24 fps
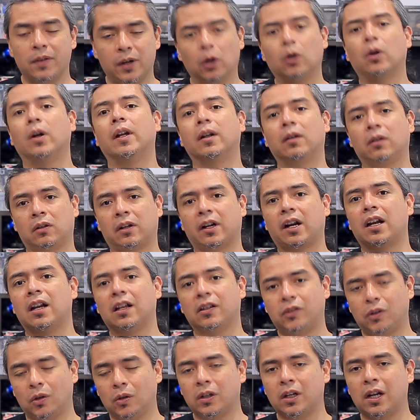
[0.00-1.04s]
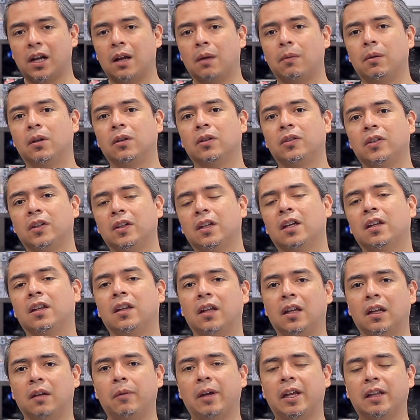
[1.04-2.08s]
digo, en relación a la velocidad
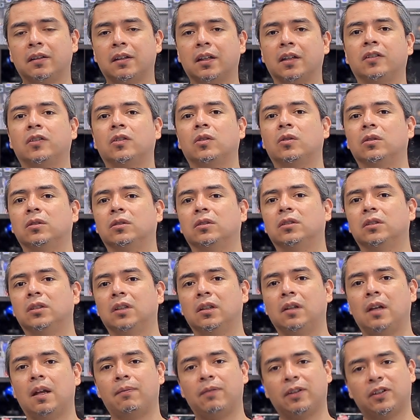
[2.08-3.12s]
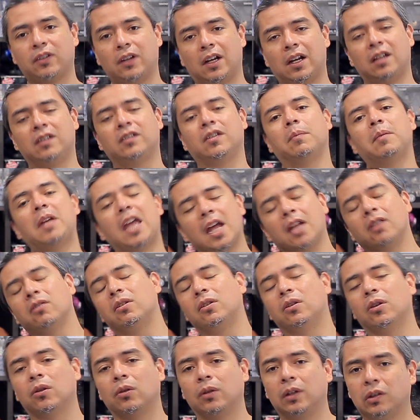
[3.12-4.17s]
de ventas con la fecha de lanzamiento
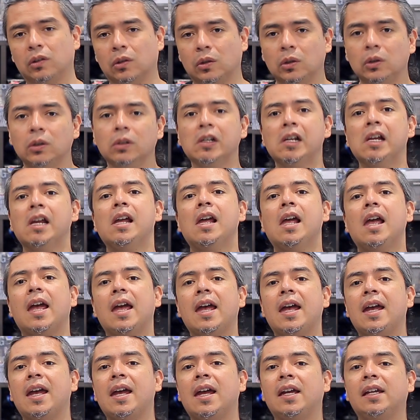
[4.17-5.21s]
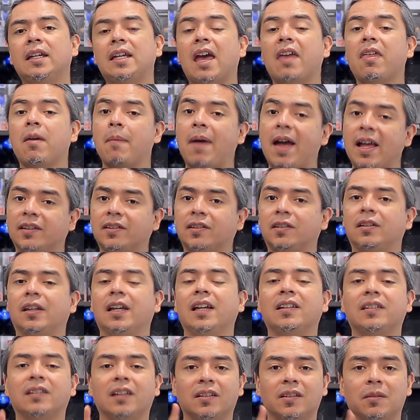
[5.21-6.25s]
y todo eso, ¿no? y además,
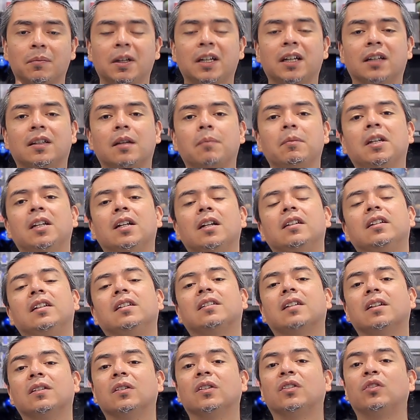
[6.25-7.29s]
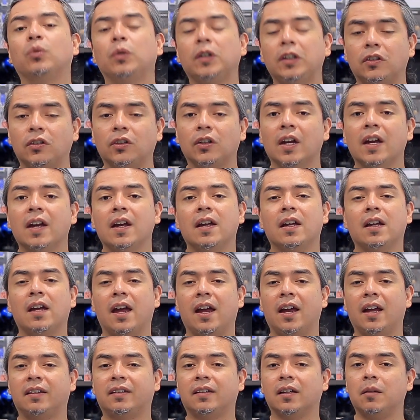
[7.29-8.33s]
esta semana también el Nintendo Switch
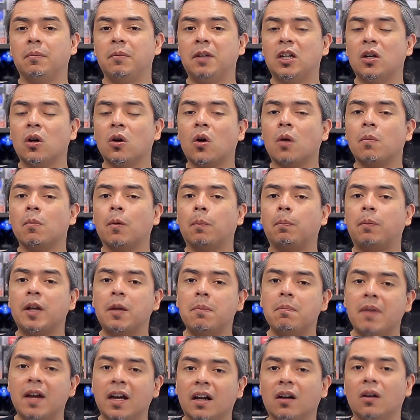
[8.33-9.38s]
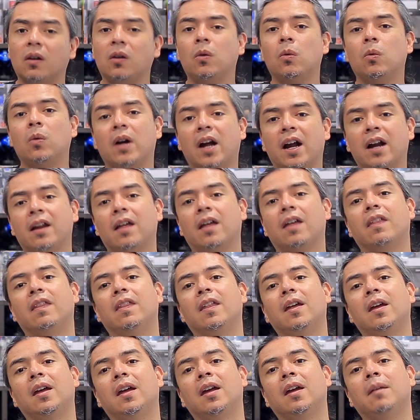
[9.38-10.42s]
terminó como primer lugar
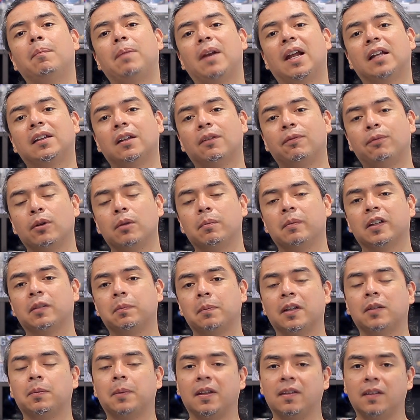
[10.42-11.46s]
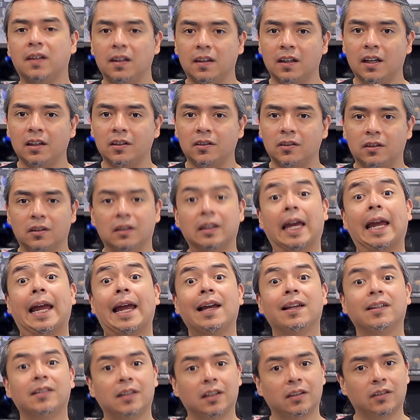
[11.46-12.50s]
de plataformas más vendidas
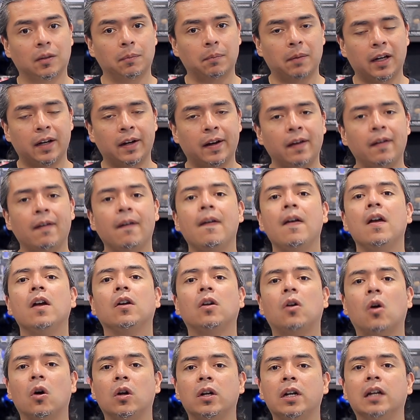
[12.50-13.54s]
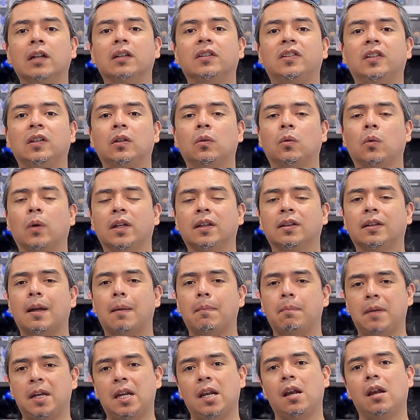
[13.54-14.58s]
de esta semana con 50.000
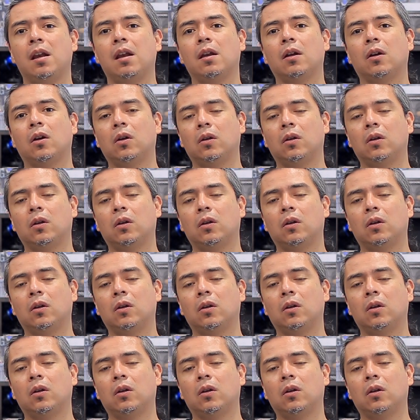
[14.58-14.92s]
mil